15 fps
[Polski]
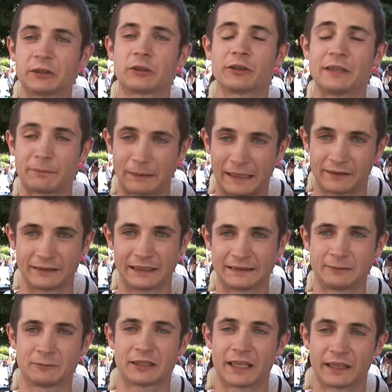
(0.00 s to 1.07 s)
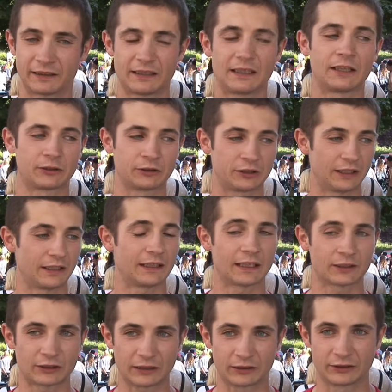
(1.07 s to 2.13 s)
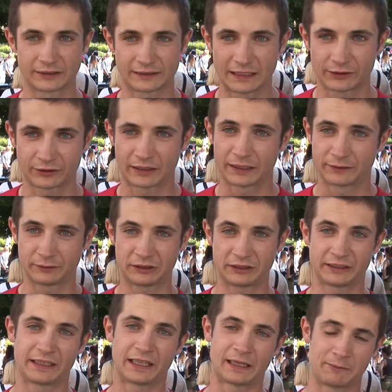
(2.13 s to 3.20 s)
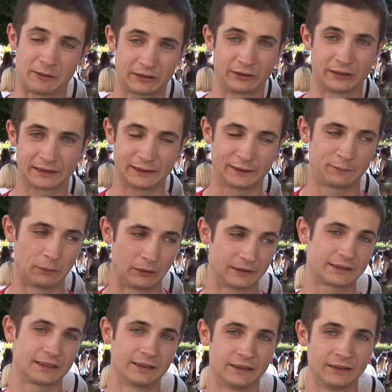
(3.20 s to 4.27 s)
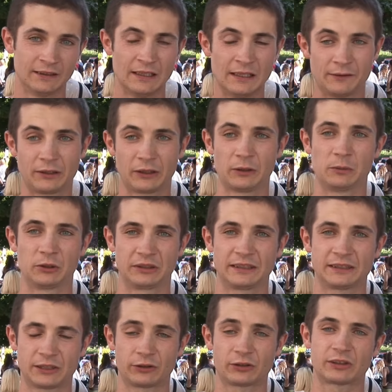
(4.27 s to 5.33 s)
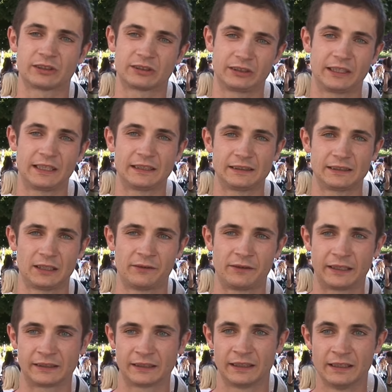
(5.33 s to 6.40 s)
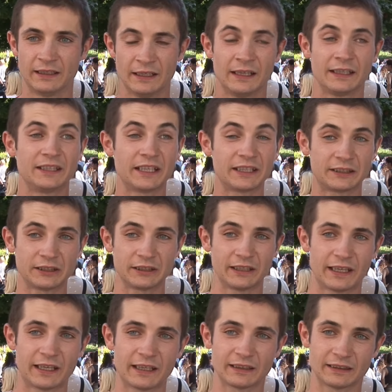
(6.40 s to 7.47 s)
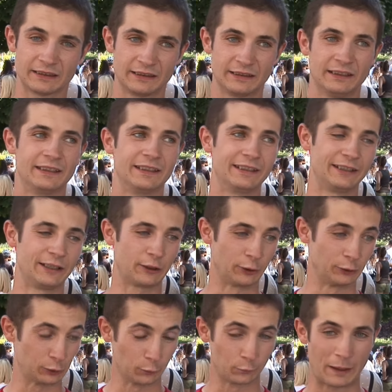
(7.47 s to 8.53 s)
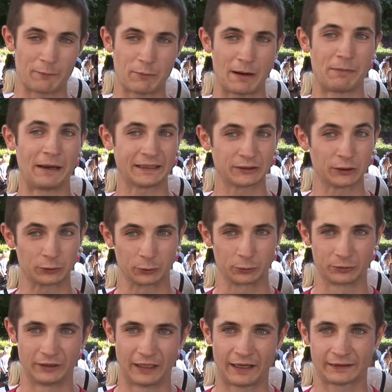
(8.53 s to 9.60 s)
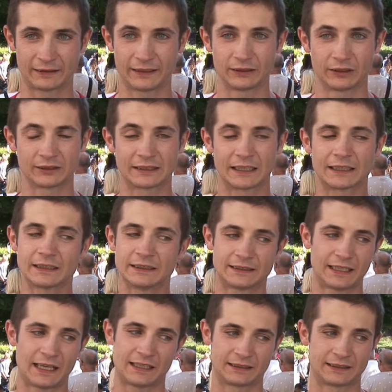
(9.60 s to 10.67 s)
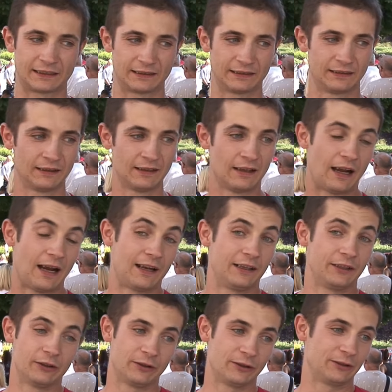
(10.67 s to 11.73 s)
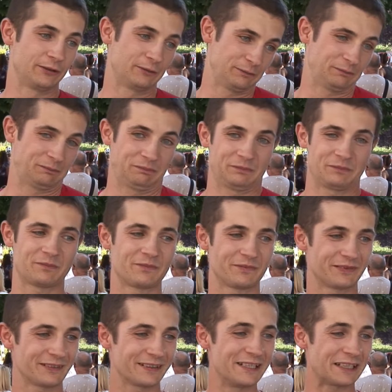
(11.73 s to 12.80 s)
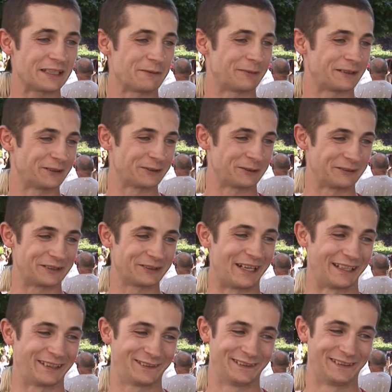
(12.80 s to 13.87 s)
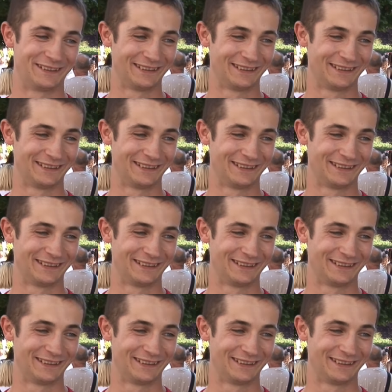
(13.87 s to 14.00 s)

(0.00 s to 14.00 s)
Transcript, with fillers: tylko naprawdę zamknięty, a to się jednak rzadko zdarza na wyścigach amatorskich w Polsce. No wiadomo, to jest ciężko zorganizować. Jedynie y, końcówka była bardzo trudna, ten ostatni zjazd, ale no nikt nie powiedział, że będzie łatwo.